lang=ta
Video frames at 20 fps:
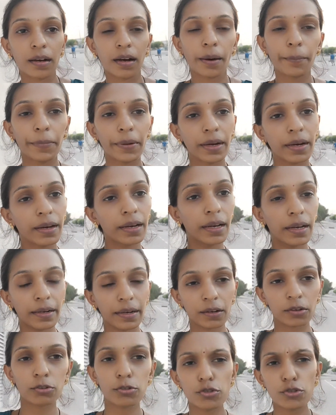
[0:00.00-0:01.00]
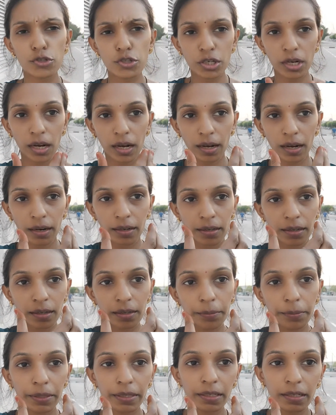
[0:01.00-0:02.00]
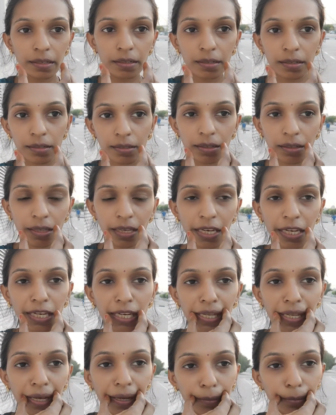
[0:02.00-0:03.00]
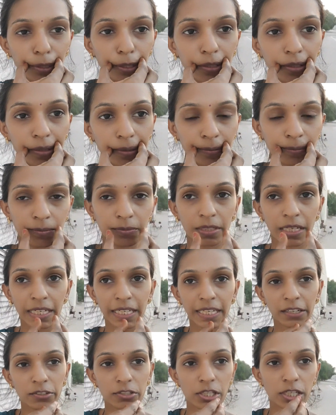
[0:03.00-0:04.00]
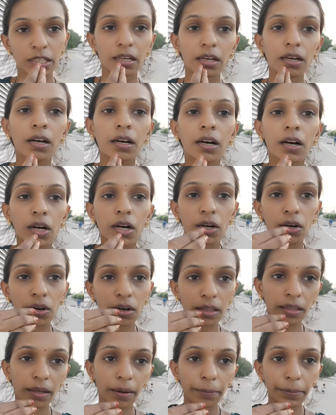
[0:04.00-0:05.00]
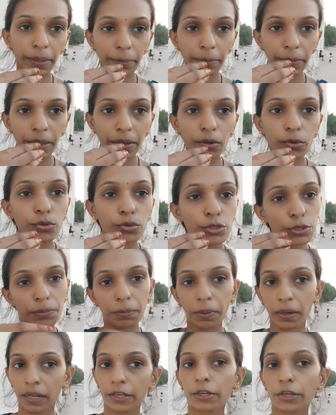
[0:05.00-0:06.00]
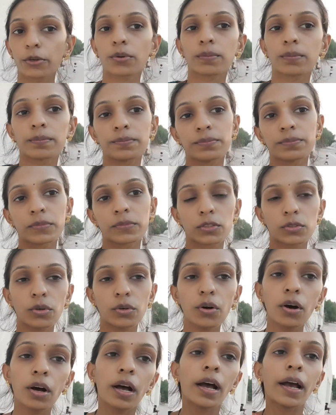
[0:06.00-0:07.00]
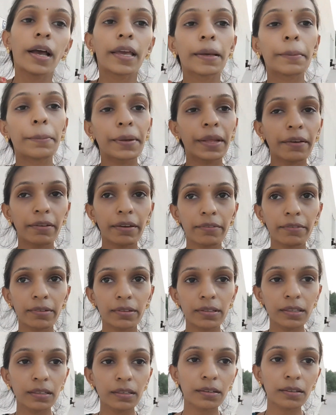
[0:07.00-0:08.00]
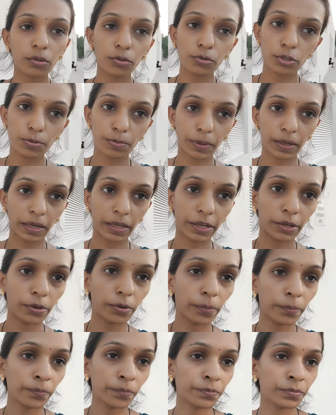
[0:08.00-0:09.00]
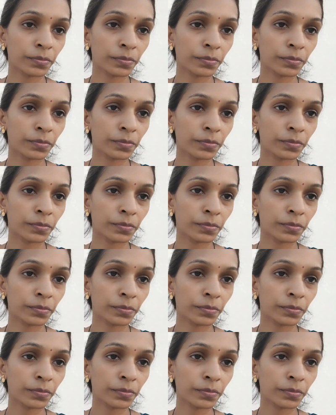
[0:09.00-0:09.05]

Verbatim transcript: அப்படி இல்லைன்னா கொஞ்சம் அகண்ட இப்படி இருக்கிற கிண்ணியை இப்படி கிட்டக்கு வச்சிங்கன்னா குழந்த அப்படி அப்படியே குடிச்சு பழகிக்கும் ஸோ இப்படியே வந்து குடிச்சு பழகிடும்